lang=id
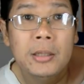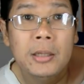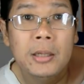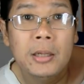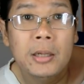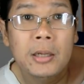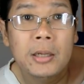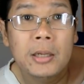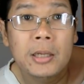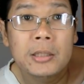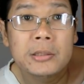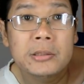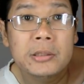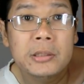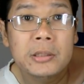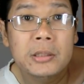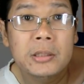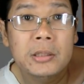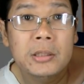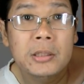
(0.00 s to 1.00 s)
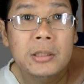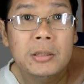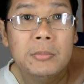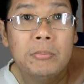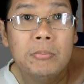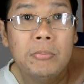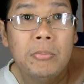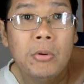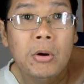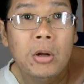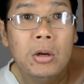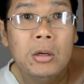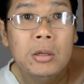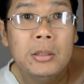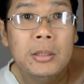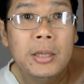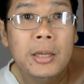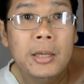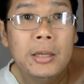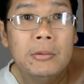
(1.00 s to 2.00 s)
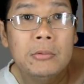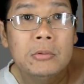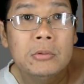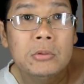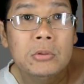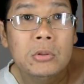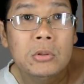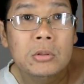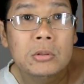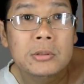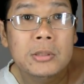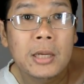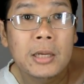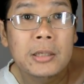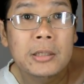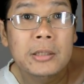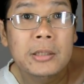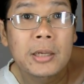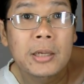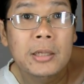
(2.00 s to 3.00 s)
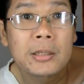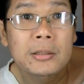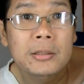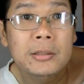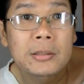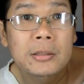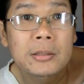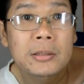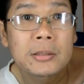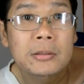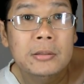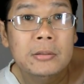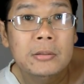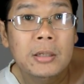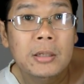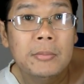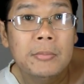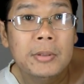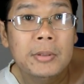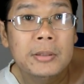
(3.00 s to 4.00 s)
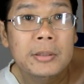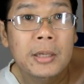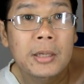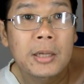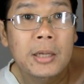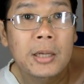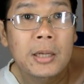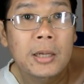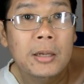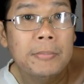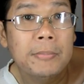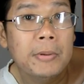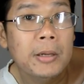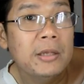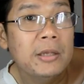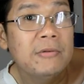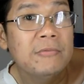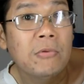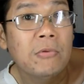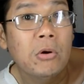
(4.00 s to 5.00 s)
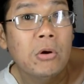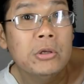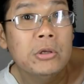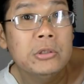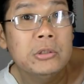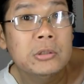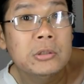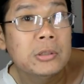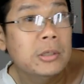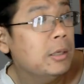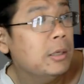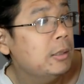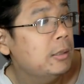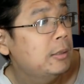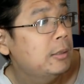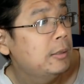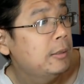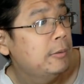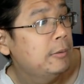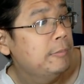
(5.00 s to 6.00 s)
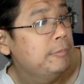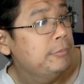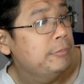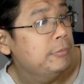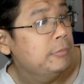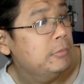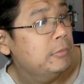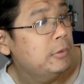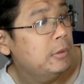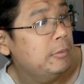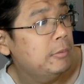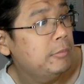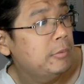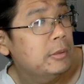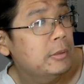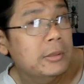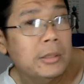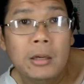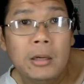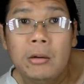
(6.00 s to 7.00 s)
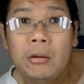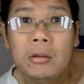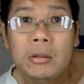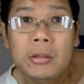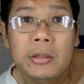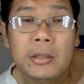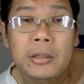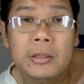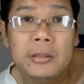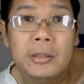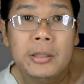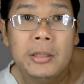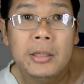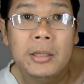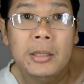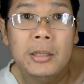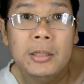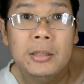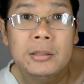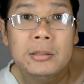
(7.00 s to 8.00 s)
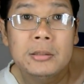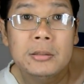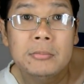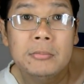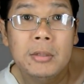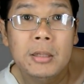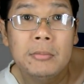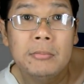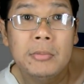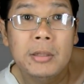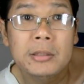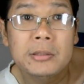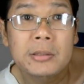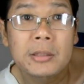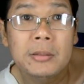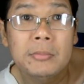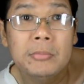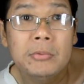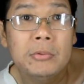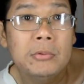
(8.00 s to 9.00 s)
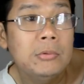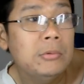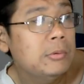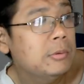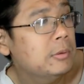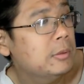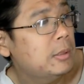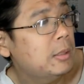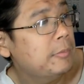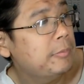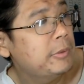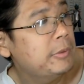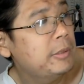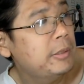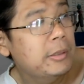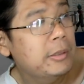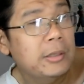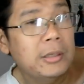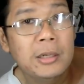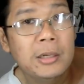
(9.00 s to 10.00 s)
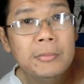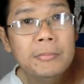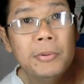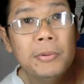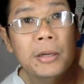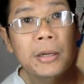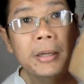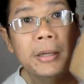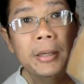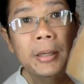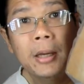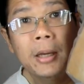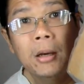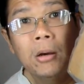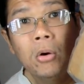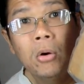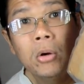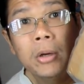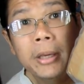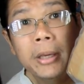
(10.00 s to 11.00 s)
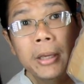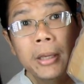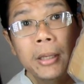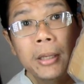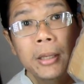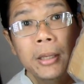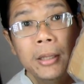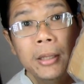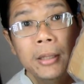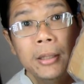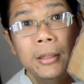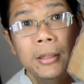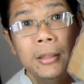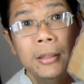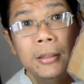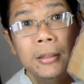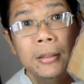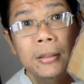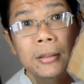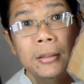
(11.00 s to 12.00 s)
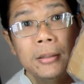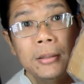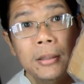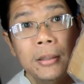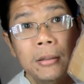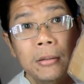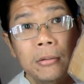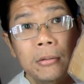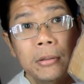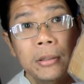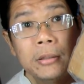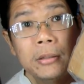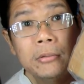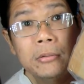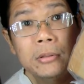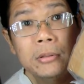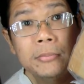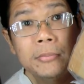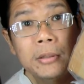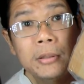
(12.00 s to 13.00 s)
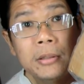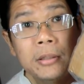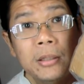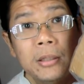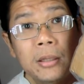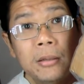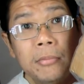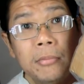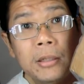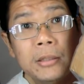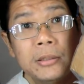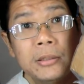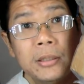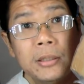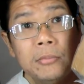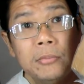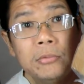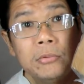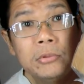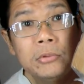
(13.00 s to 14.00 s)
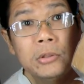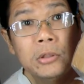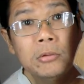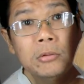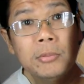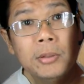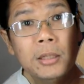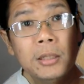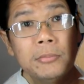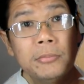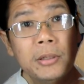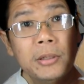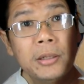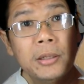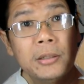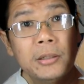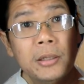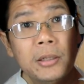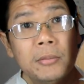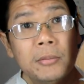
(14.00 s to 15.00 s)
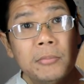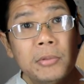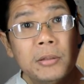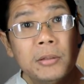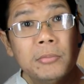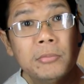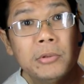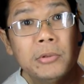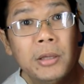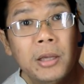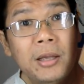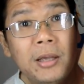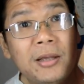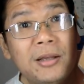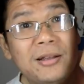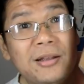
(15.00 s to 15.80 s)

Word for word: uh, kasih bon ya untuk tagihan itu namanya apa invoice ya dia minta ongkirnya 19.000 tapi dia kirim pakai yang oke okay. ya oke okay itu cuma 13.000 jauh banget bedanya 6.000 ya